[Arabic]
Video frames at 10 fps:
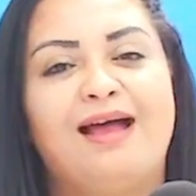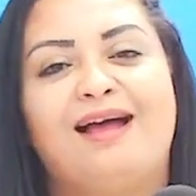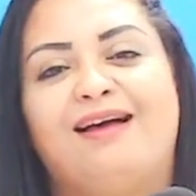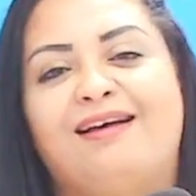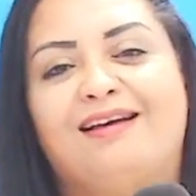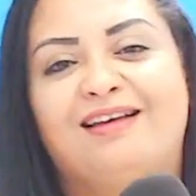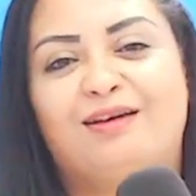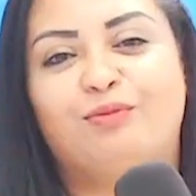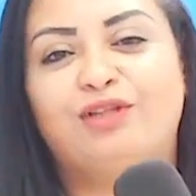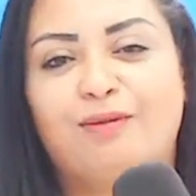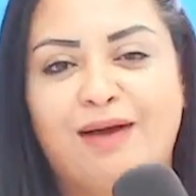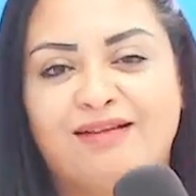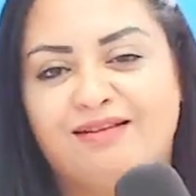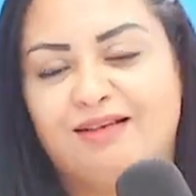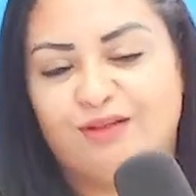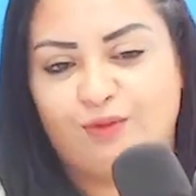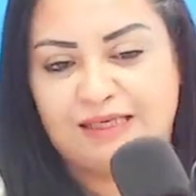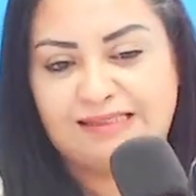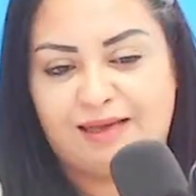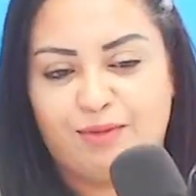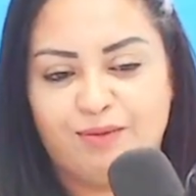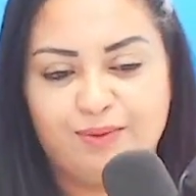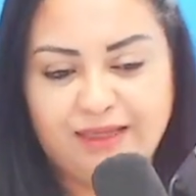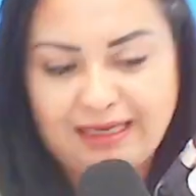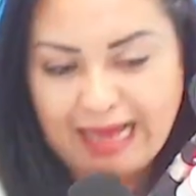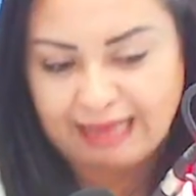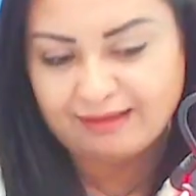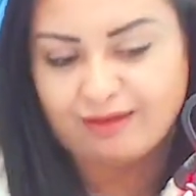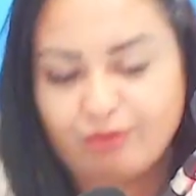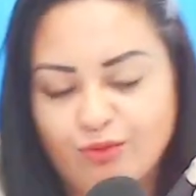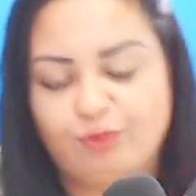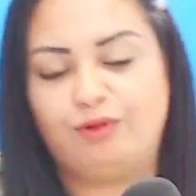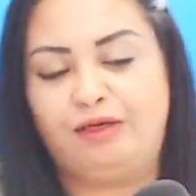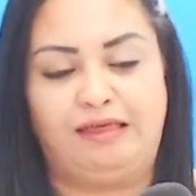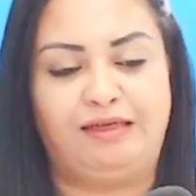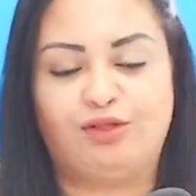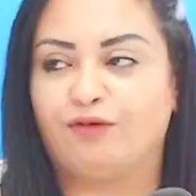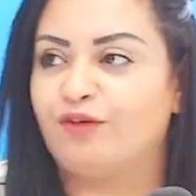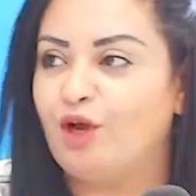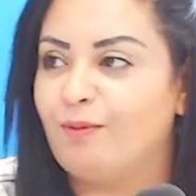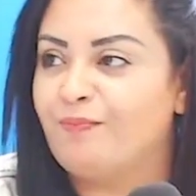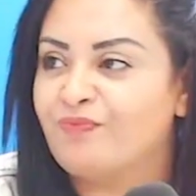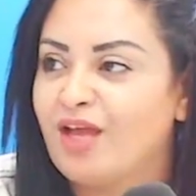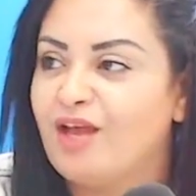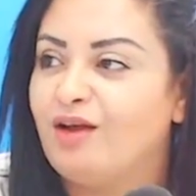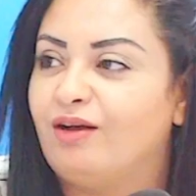آه، متابعه التوانسه من بين الاحداث واللي ساعات يثيروا الشفقه